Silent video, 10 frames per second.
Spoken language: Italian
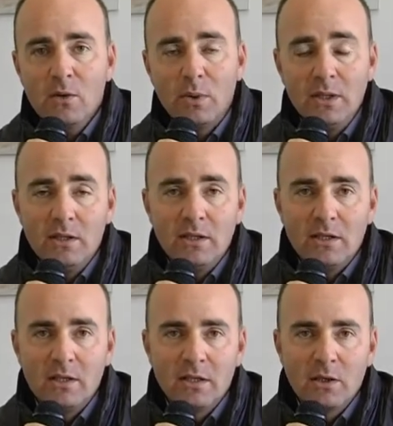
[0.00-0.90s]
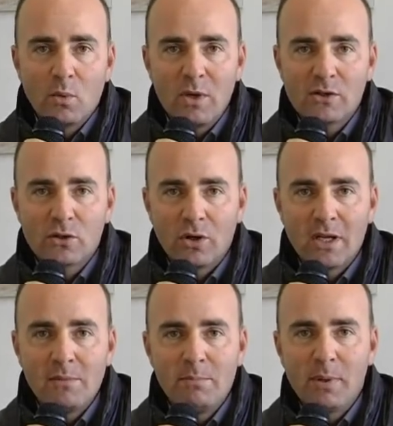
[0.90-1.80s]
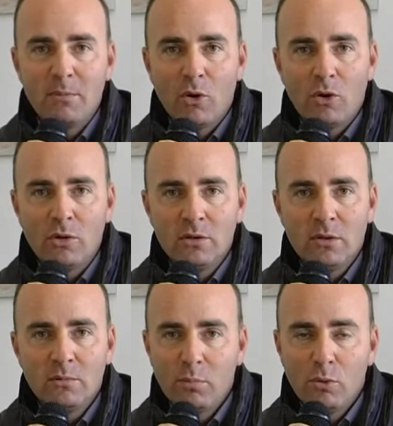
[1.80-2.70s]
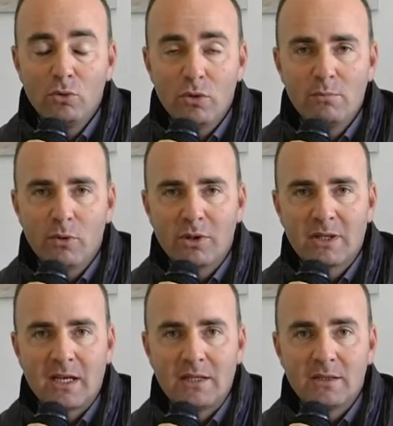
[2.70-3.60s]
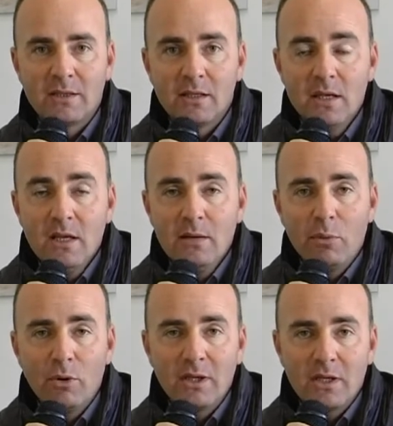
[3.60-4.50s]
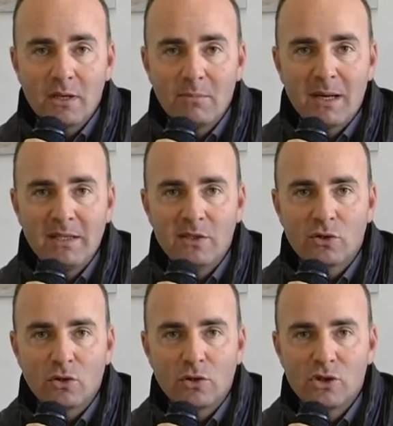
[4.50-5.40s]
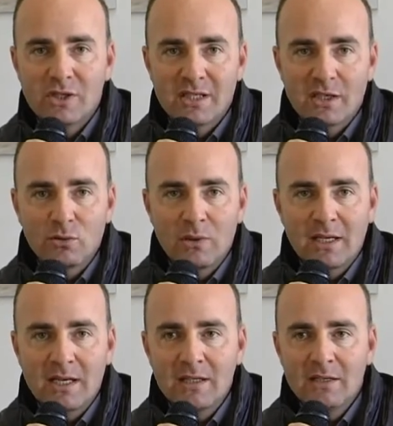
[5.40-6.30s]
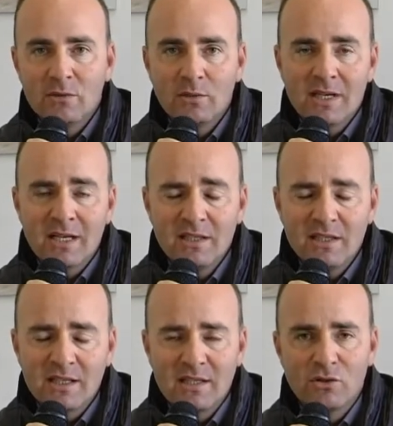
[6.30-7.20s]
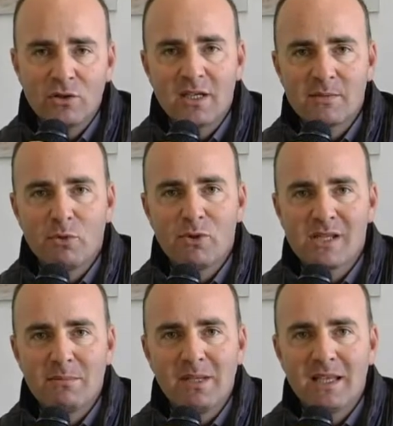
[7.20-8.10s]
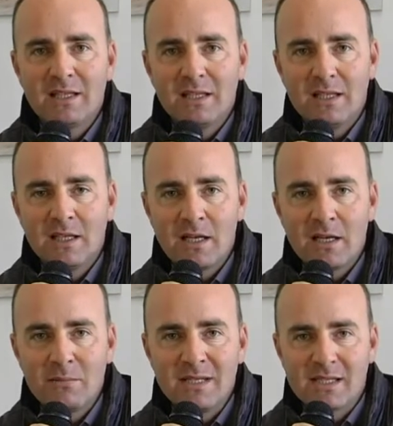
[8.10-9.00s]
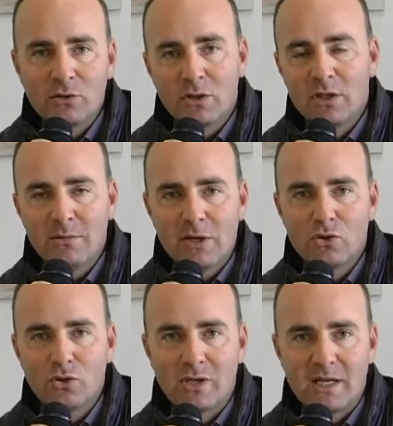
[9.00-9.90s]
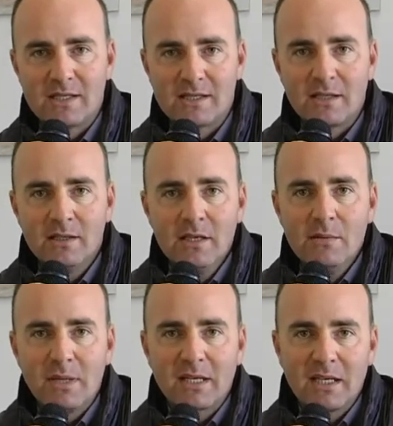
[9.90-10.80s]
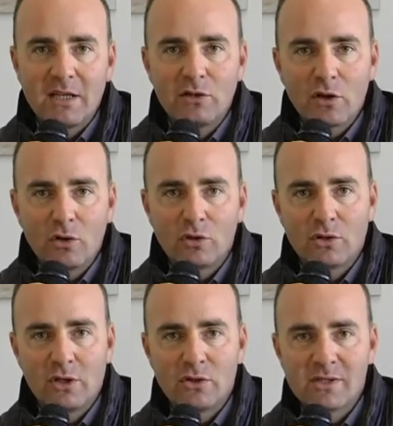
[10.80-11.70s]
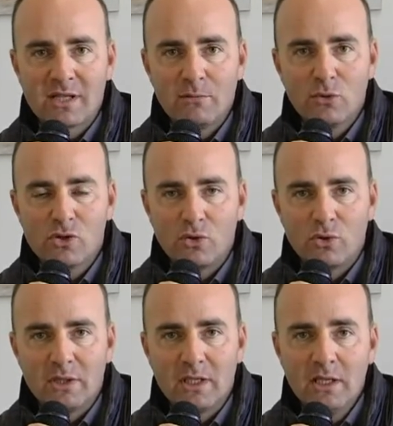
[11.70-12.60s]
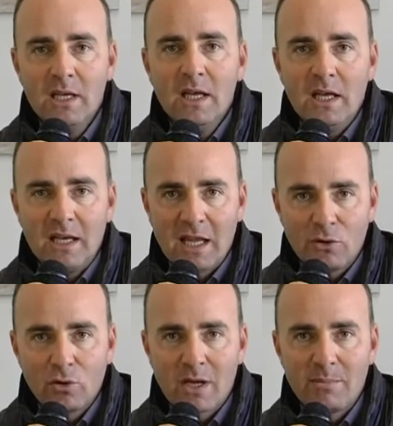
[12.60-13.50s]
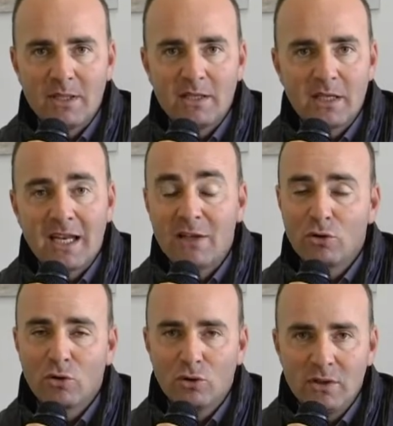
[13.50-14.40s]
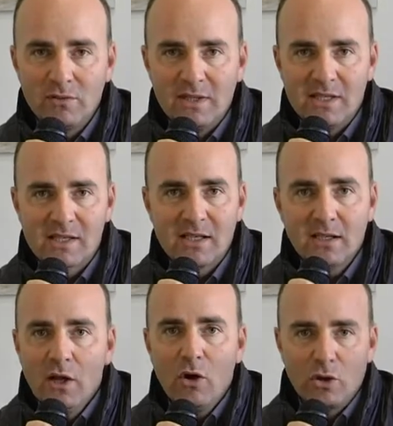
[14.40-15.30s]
Quindi eh, questo è il primo eh, punto importante. Poi ribadisco, c'è stato gran, un grande senso di responsabilità del, dagli amministratori di maggioranza perché hanno accolto la nostra mozione, l'hanno capita, l'hanno condivisa,